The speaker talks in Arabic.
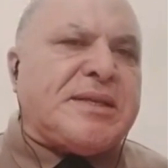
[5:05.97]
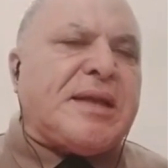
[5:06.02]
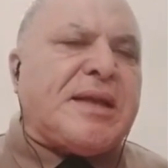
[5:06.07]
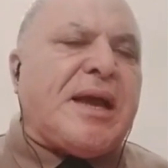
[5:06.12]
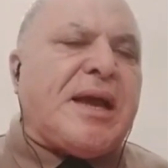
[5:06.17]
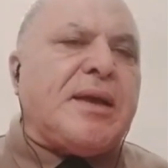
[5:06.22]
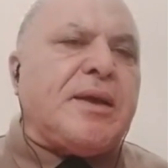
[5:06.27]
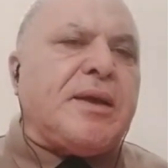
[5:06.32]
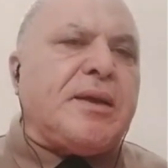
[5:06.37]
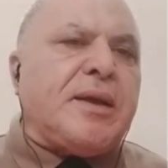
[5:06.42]

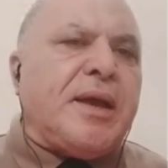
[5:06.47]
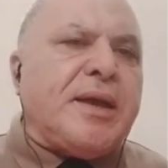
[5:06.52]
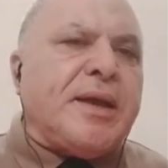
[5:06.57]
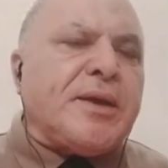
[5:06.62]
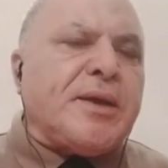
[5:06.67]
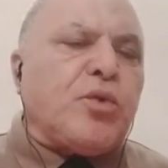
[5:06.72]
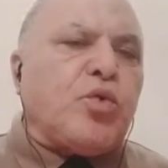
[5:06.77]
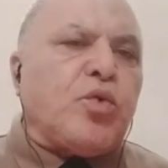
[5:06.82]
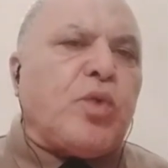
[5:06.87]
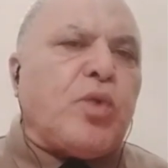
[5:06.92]
آه، آه،
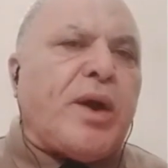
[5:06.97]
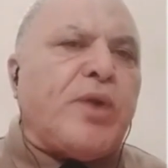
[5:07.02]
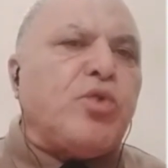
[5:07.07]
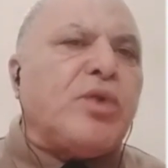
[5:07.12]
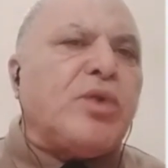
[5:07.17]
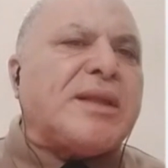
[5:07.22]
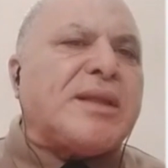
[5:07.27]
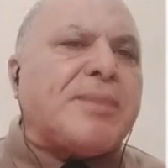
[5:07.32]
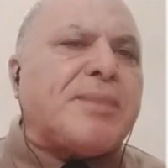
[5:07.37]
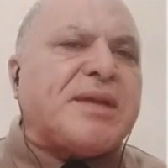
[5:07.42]
كيكونوا
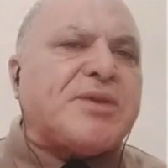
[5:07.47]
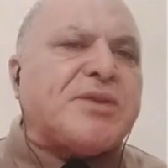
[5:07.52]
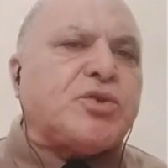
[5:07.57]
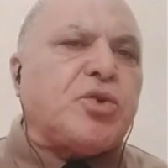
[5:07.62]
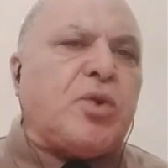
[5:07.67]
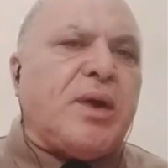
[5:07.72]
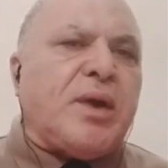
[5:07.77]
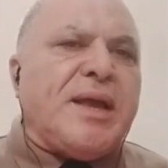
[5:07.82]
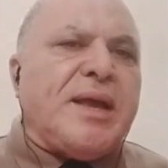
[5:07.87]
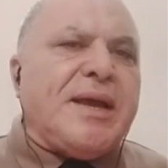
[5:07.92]
قالوا
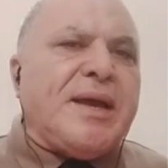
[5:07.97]
لادابتاسيون